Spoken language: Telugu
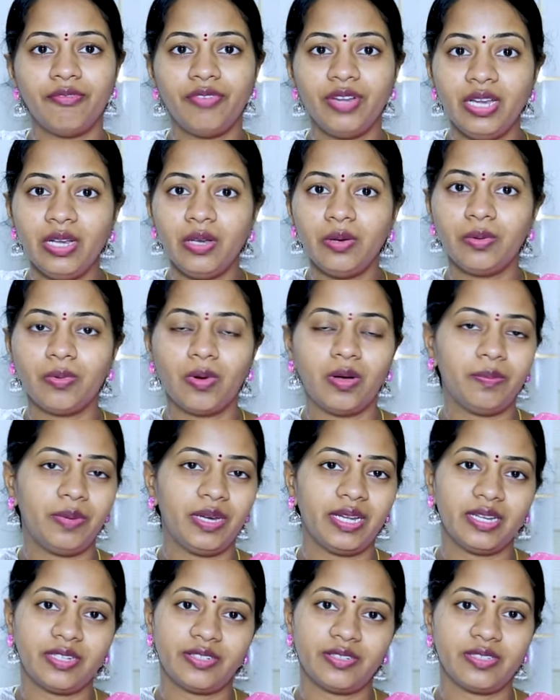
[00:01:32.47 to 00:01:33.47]
వీళ్ళు
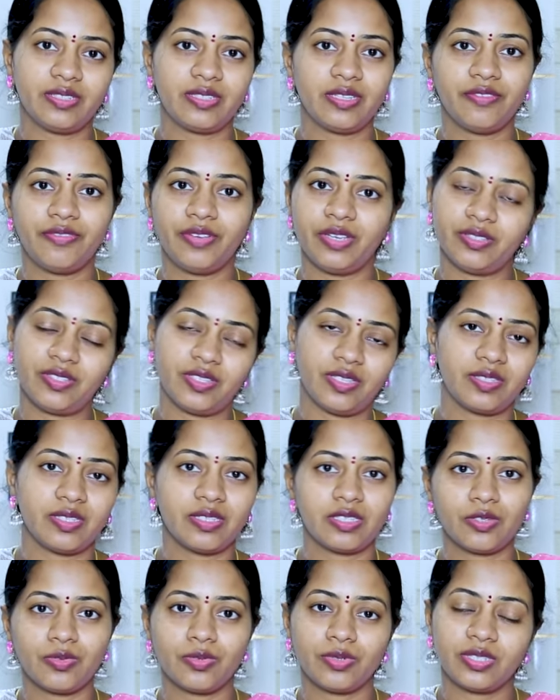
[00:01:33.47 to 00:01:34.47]
కాంప్లికేషన్స్ ఫేస్ uh,
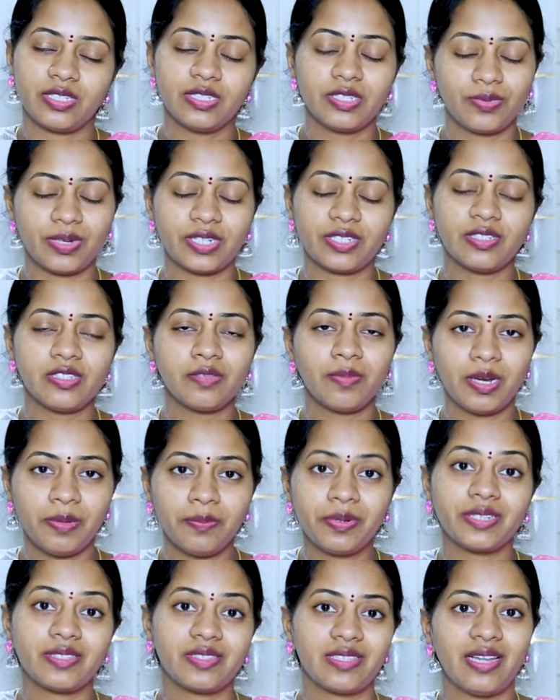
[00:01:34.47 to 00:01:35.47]
చేసే సిచ్యువేషన్స్ మనం
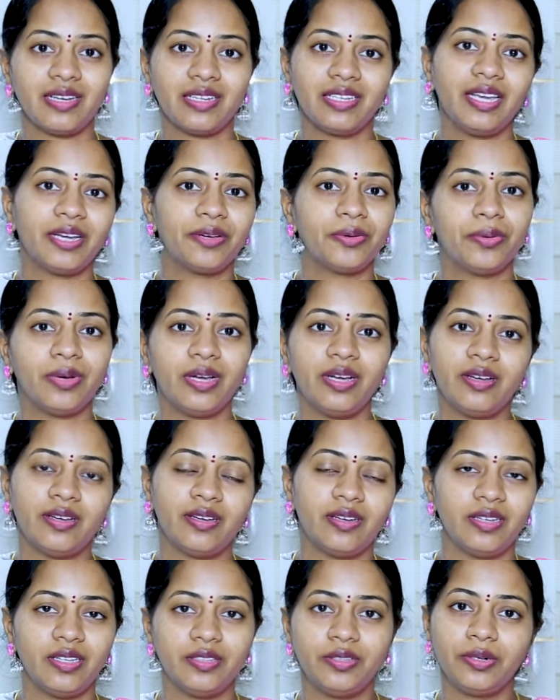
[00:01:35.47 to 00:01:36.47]
ప్రస్తుతానికి ఎక్కువగా
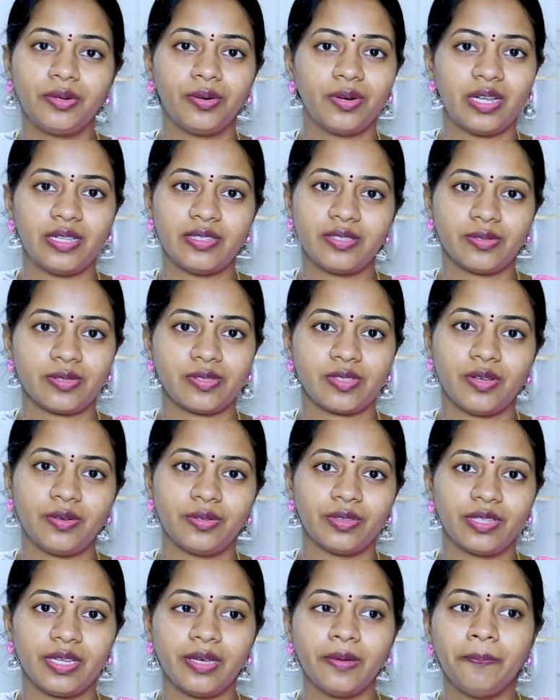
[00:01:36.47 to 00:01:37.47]
ఎదుర్కొనాల్సి వస్తూ
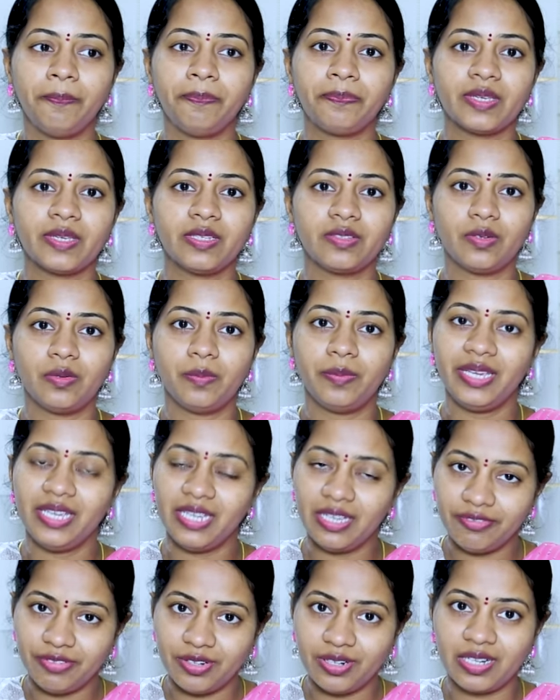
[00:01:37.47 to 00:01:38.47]
ఉంది సో
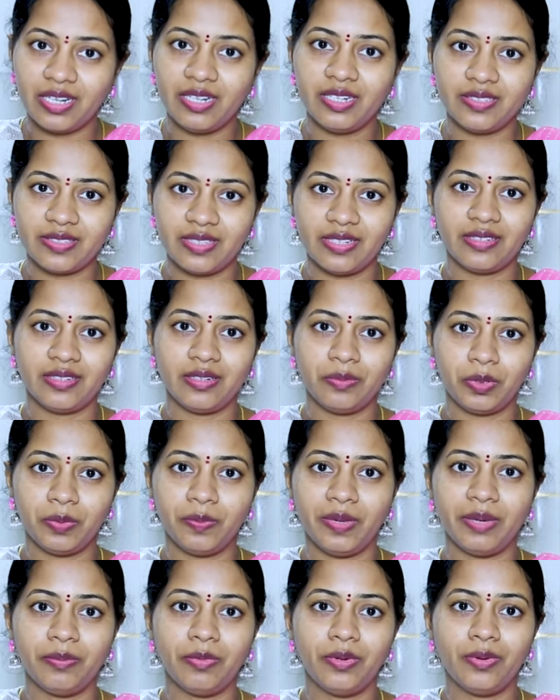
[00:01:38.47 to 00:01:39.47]
బీయింగ్ ఏ ఫర్టిలిటీ సెంటర్ ఇప్పుడు
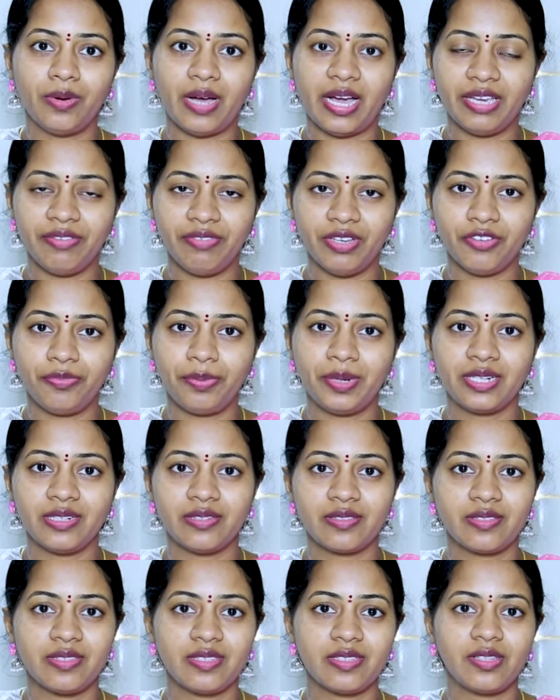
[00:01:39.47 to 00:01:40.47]
మేము ఐవీఎఫ్
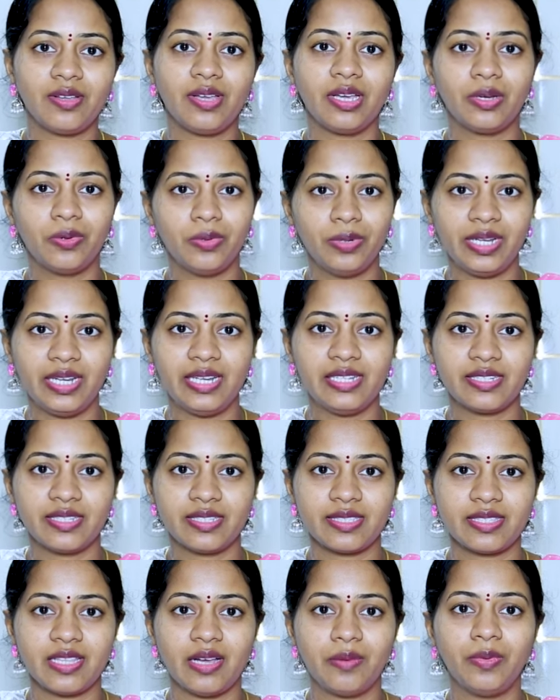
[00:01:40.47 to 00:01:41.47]
ప్రెగ్నెన్సీస్తో ఎక్కువ డీల్
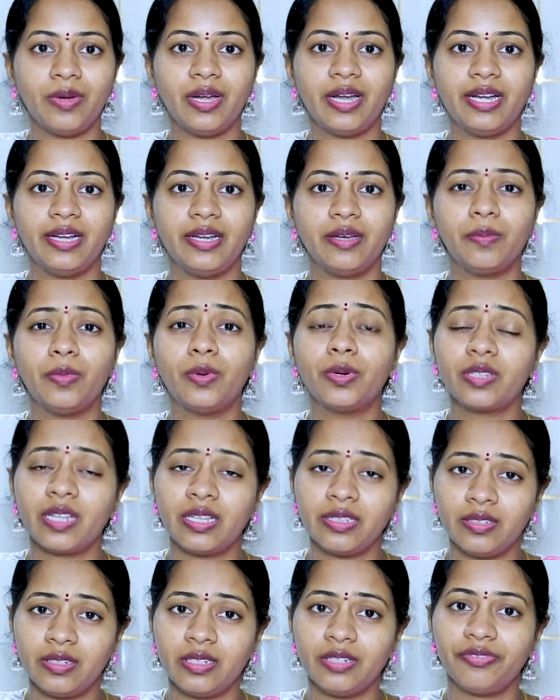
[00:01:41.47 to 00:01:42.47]
చేస్తాము అండ్ మోర్
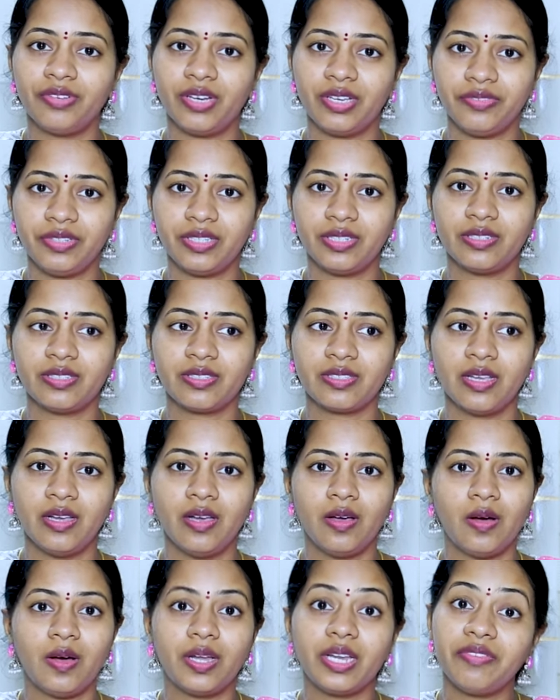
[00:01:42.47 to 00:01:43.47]
దాన్ థర్టీ ఫైవ్ ఇయర్స్
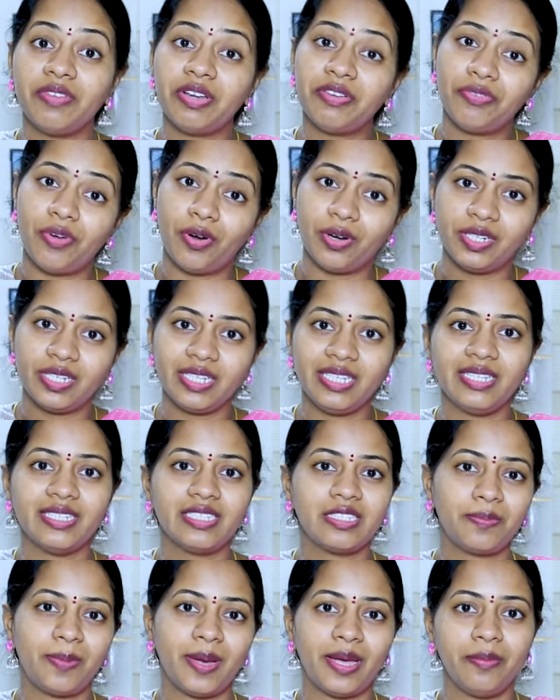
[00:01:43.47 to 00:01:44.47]
ఆర్ ఈవెన్ ఫార్టీ
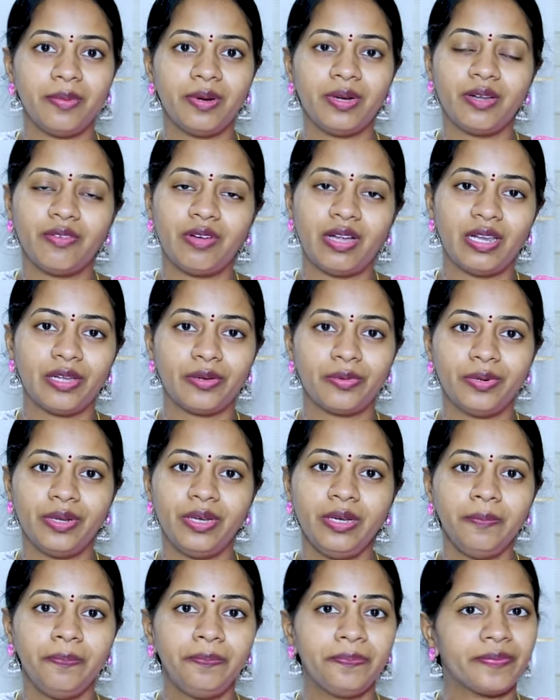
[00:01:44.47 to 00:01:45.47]
ఇయర్స్ పైబడిన వాళ్ళకు
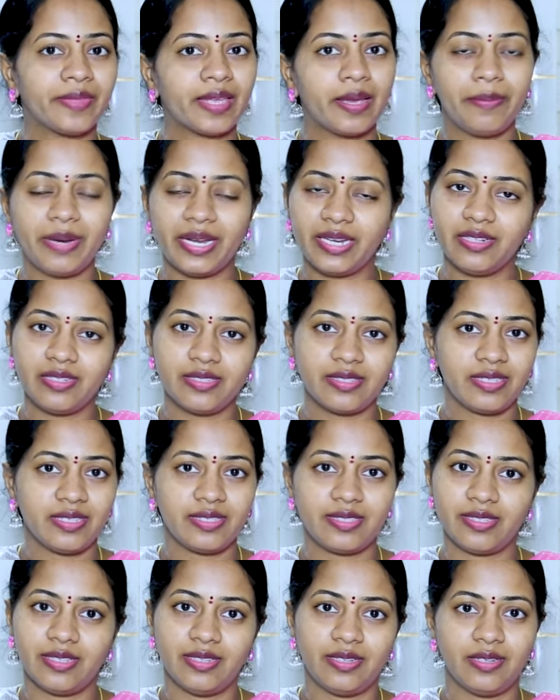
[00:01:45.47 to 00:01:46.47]
కూడా
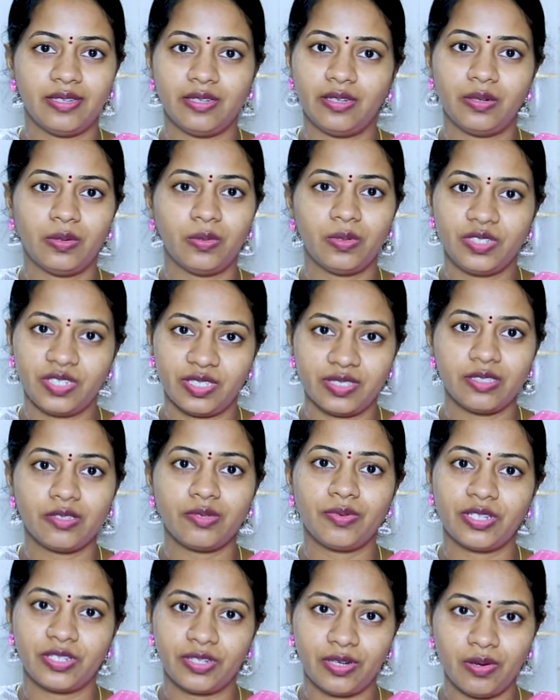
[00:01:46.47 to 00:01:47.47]
ప్రెగ్నెన్సీస్ uh, వచ్చే
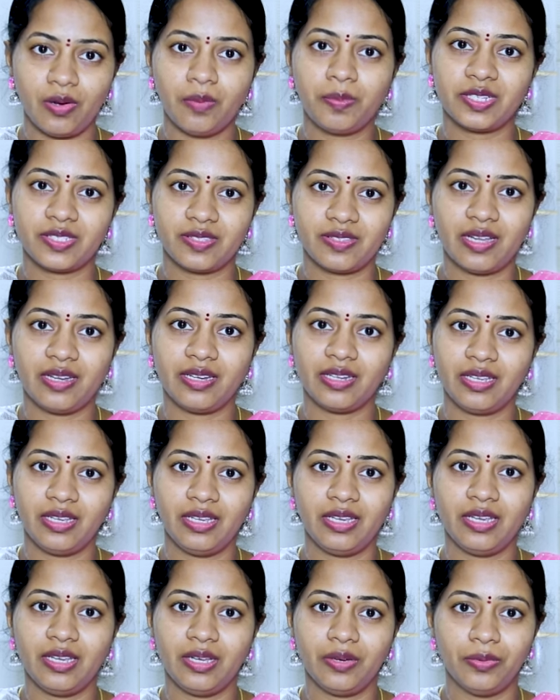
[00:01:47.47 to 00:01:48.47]
సిచ్యువేషన్లో
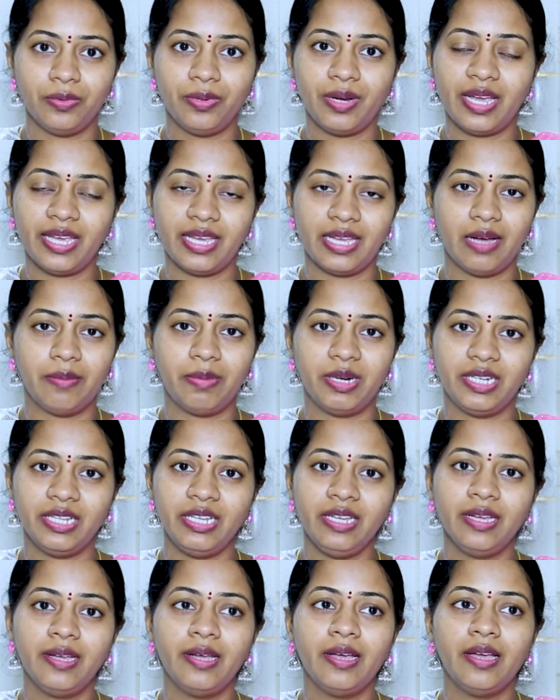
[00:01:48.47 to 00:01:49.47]
ప్రస్తుతానికి ఉన్నాయి
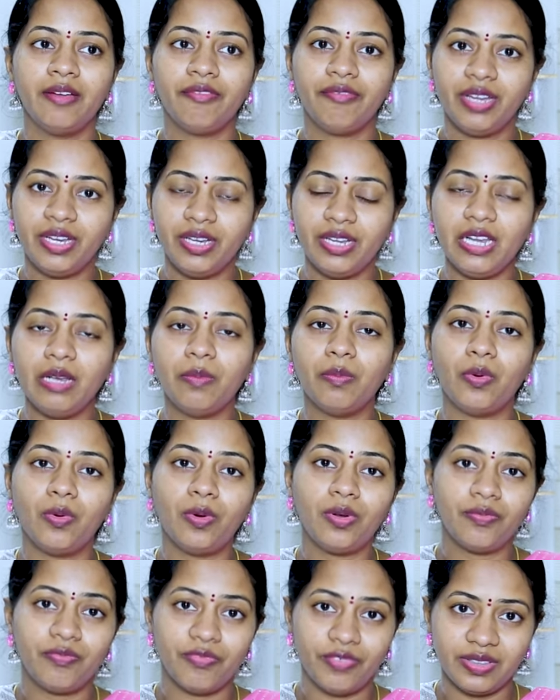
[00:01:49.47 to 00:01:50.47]
కాబట్టి వీ డీల్
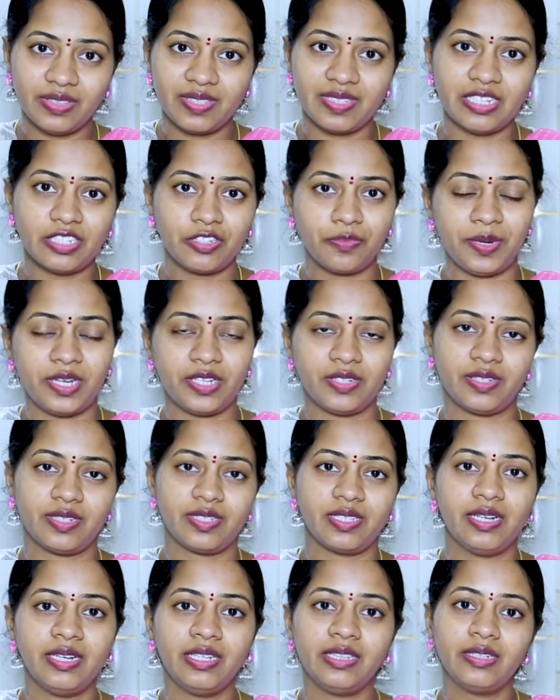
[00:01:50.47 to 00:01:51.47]
మోర్ విత్ సచ్
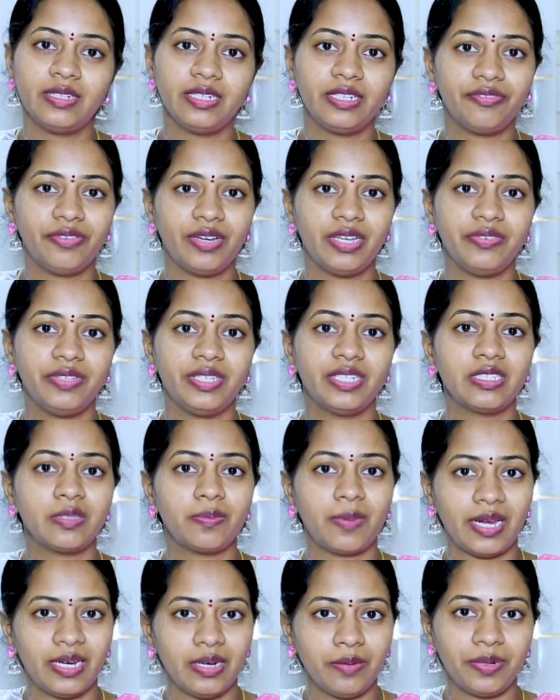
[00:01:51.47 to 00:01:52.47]
పేషెంట్స్ అంటే థర్టీ ఫైవ్ ఇయర్స్
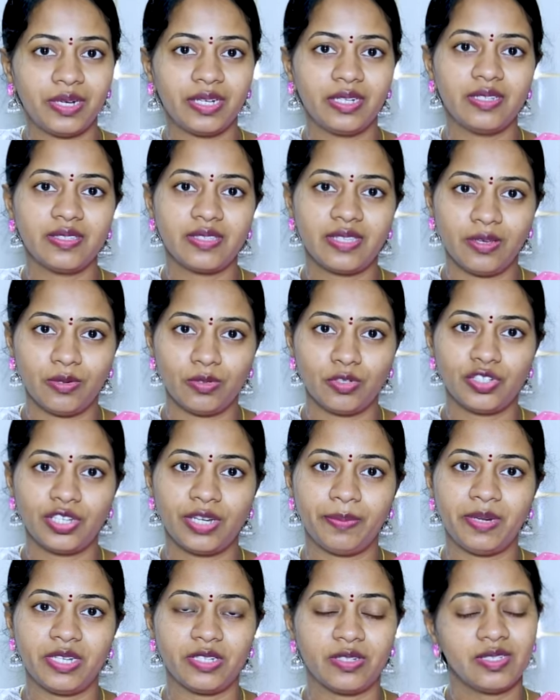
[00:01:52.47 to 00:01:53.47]
పైన ప్రెగ్నెన్సీ
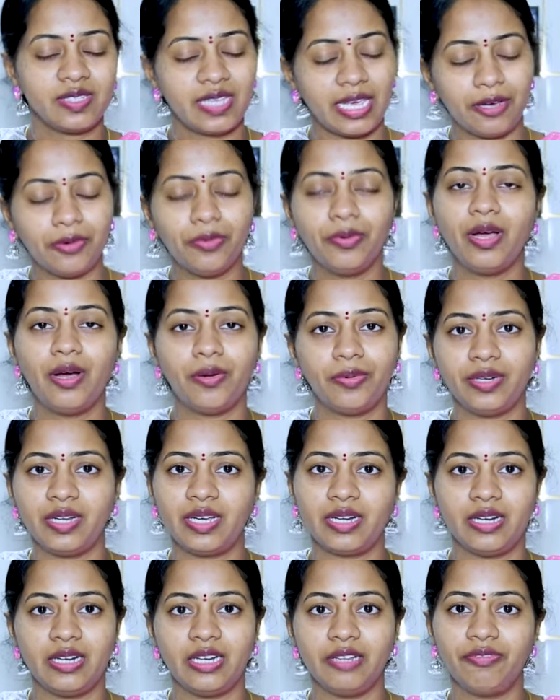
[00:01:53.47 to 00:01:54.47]
వచ్చే పేషెంట్స్ ఎక్కువగా
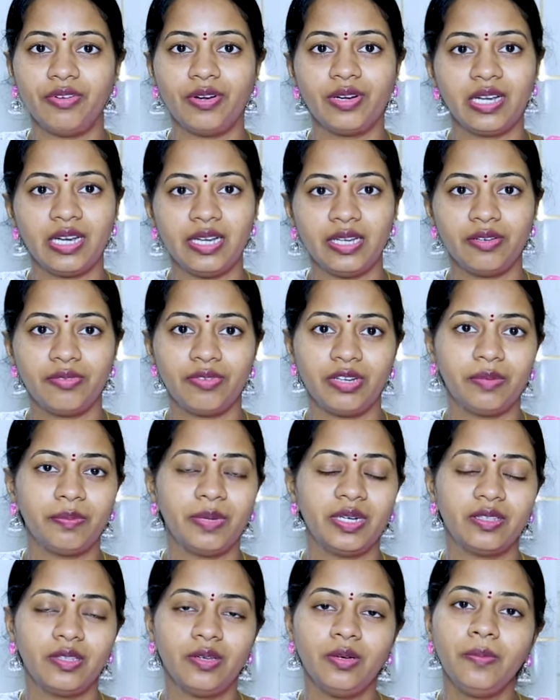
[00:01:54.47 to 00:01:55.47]
ఉంటారండి ఫర్టిలిటీ
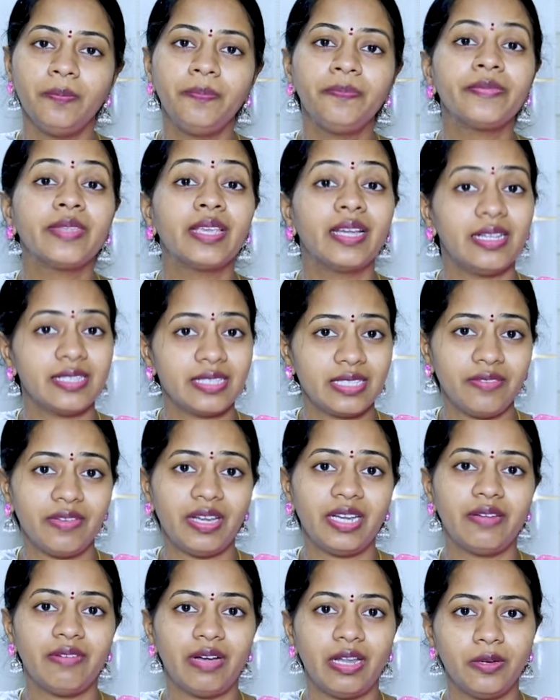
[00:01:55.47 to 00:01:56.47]
ట్రీట్మెంట్తో కన్సీవ్
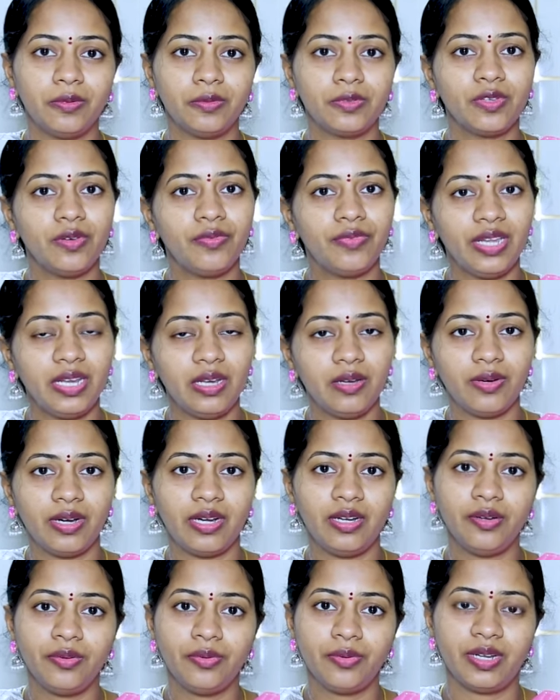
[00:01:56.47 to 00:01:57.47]
అయిన వాళ్ళు సో వీళ్ళు
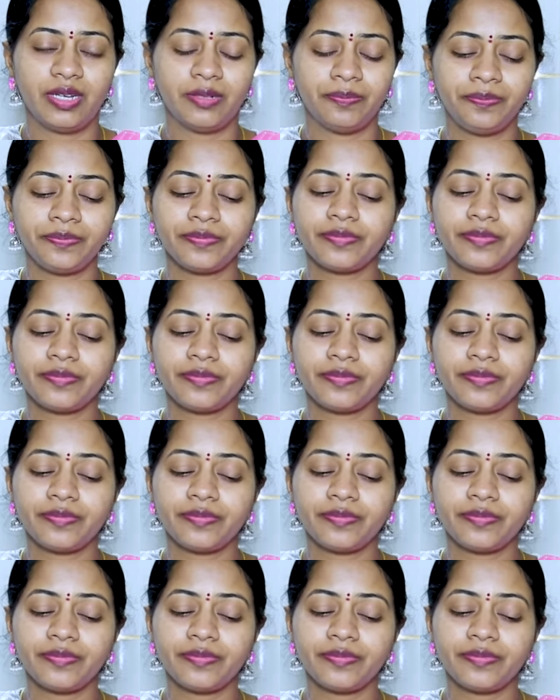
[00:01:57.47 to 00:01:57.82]
రెండు కూడా